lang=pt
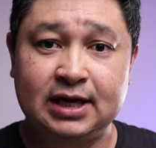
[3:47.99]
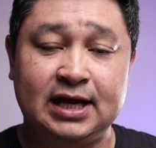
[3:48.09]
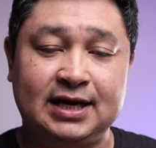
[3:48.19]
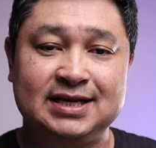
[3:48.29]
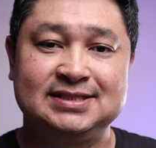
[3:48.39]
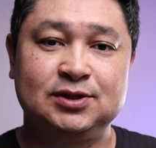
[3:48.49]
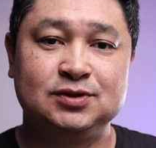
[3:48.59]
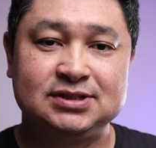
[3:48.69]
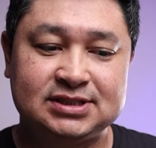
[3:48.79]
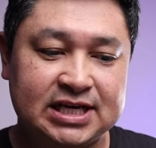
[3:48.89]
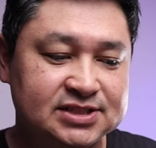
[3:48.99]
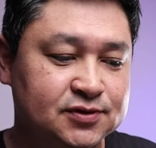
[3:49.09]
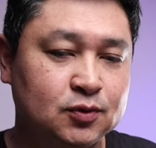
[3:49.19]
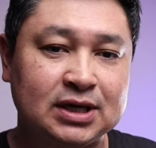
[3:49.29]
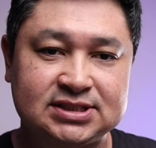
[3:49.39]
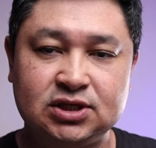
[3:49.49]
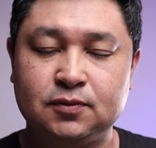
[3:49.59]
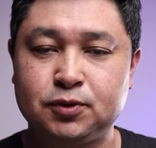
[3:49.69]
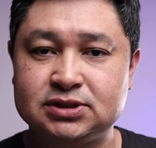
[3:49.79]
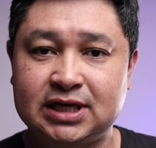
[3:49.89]
ela cresceu
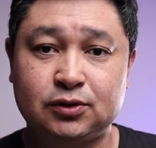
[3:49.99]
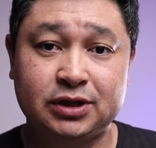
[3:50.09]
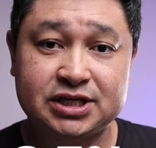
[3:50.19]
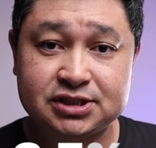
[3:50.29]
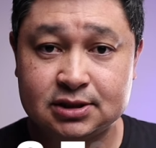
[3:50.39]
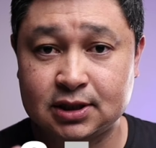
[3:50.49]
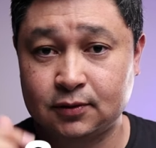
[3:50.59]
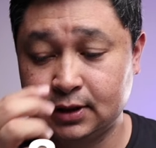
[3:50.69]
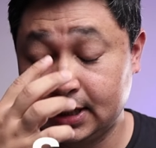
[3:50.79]
6,5% desde então.